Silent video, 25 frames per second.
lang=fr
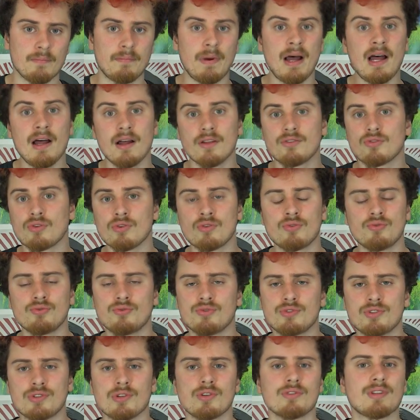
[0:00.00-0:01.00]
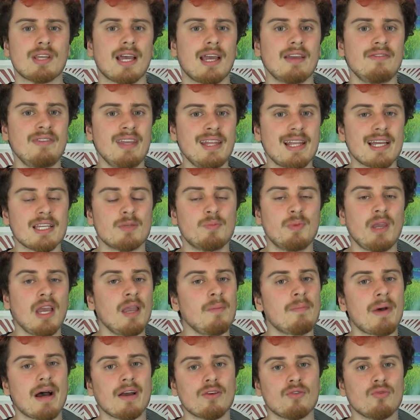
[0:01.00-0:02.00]
pas un truc où tu te sens très vite
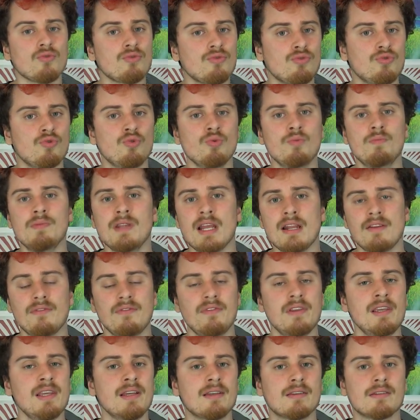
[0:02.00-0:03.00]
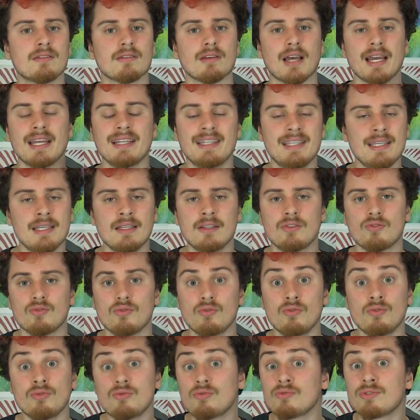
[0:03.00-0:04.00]
aspiré par YouTube, Netflix, Reddit
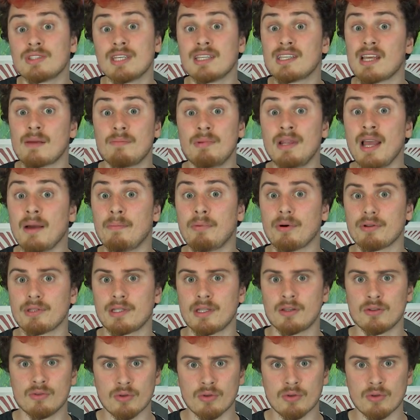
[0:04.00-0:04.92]
ou toutes ces applis à portée de